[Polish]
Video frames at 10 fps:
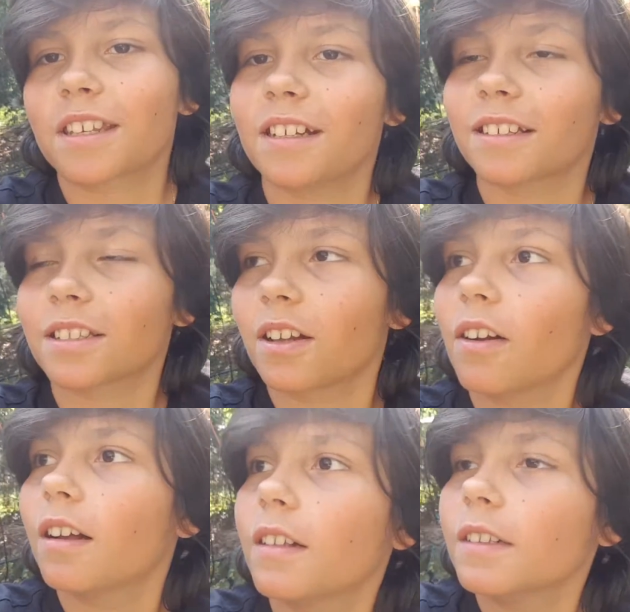Skills. No.
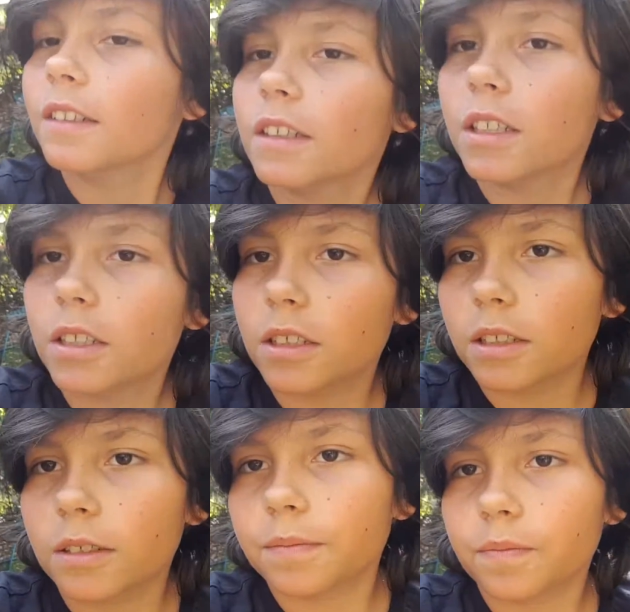
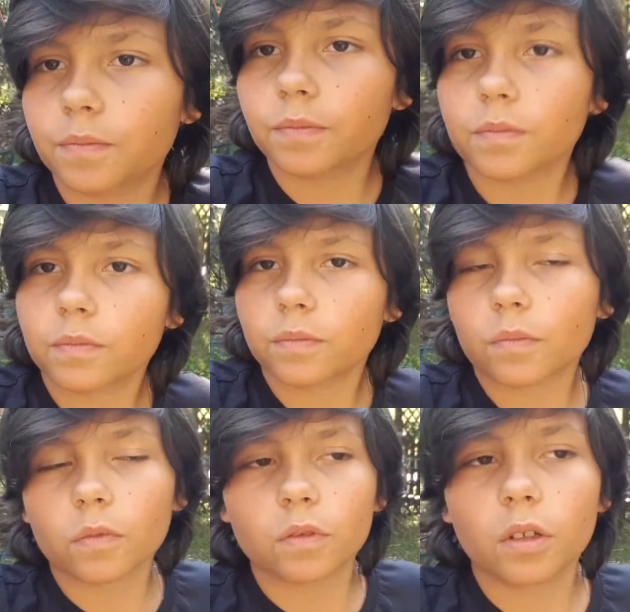Um,
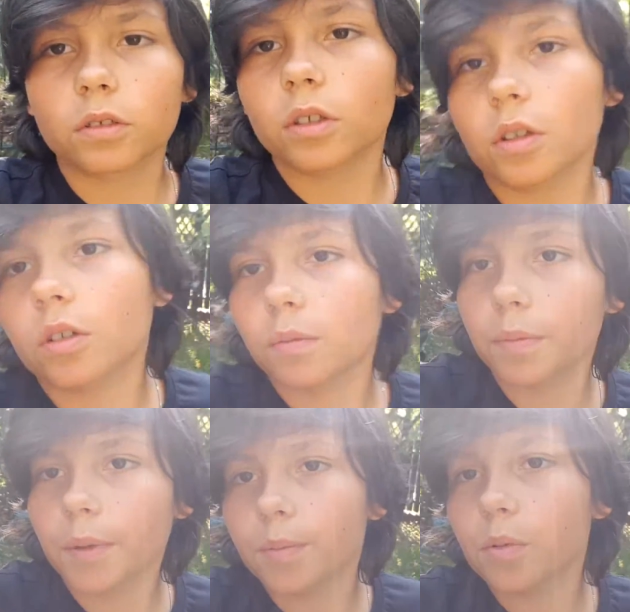no to
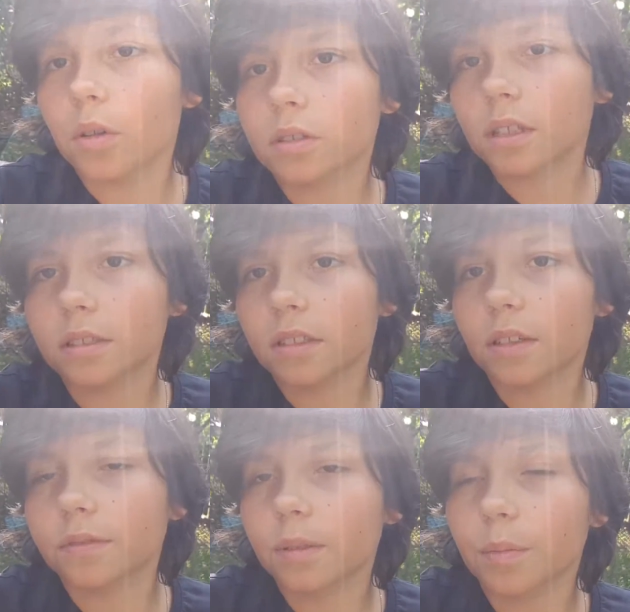by było na
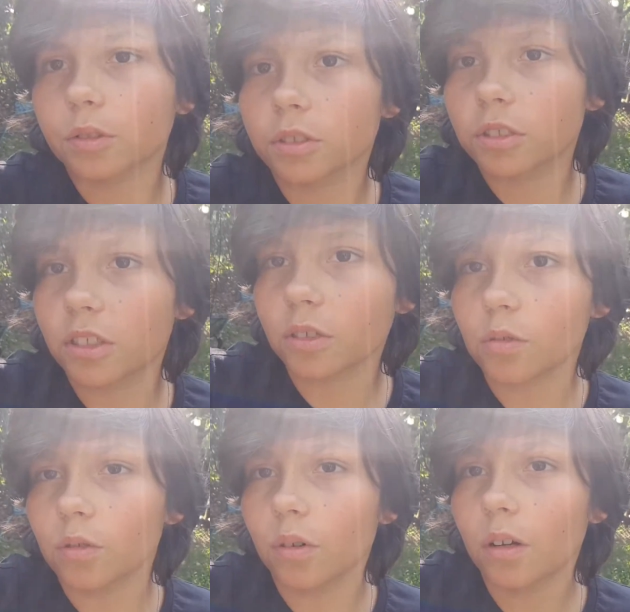tyle w tym
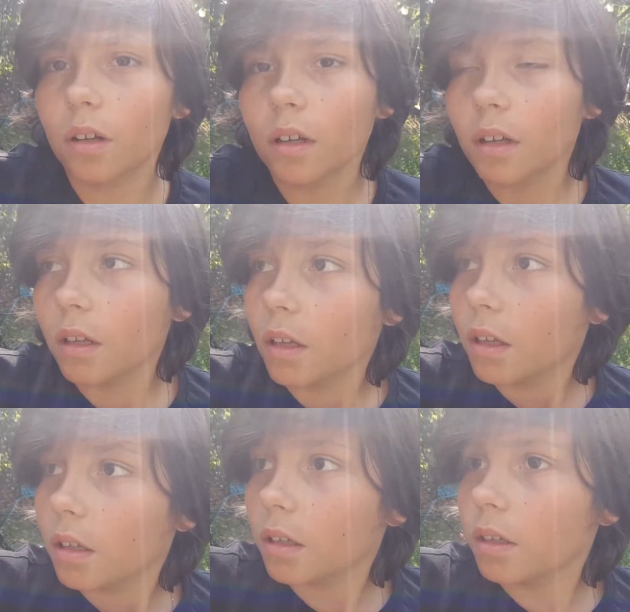odcinku.
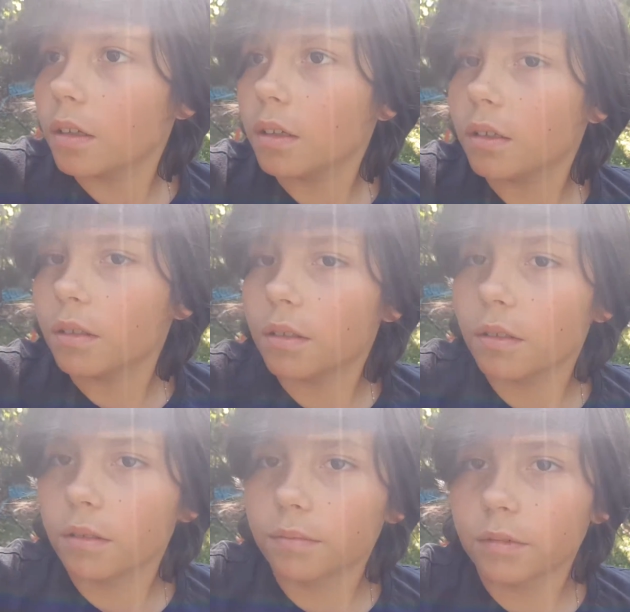
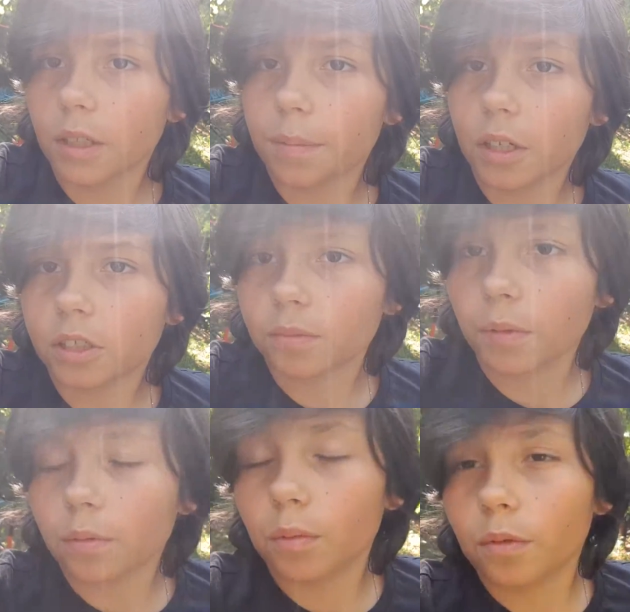Um, zapraszam
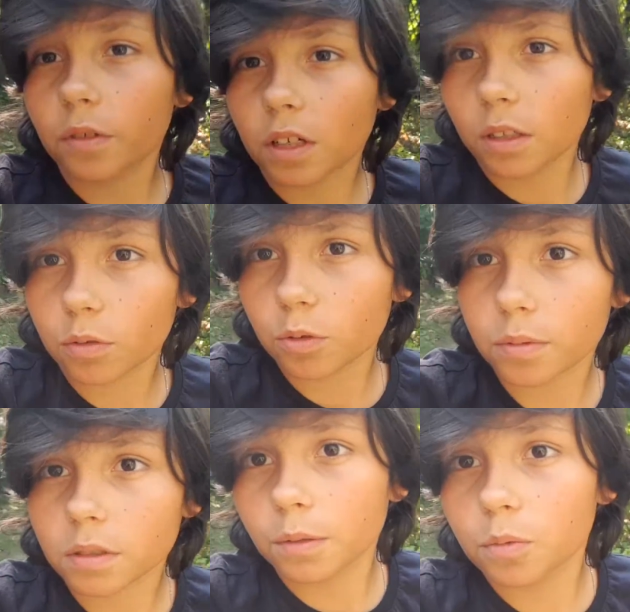na mój nowy kanał,
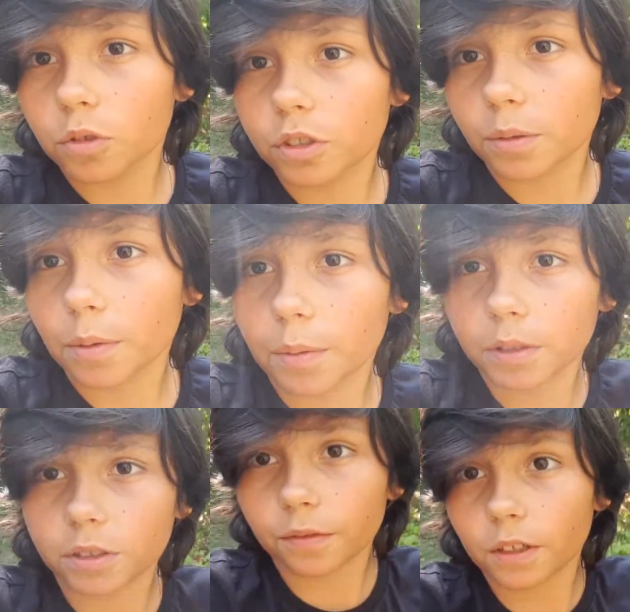subskrybujcie, bo będzie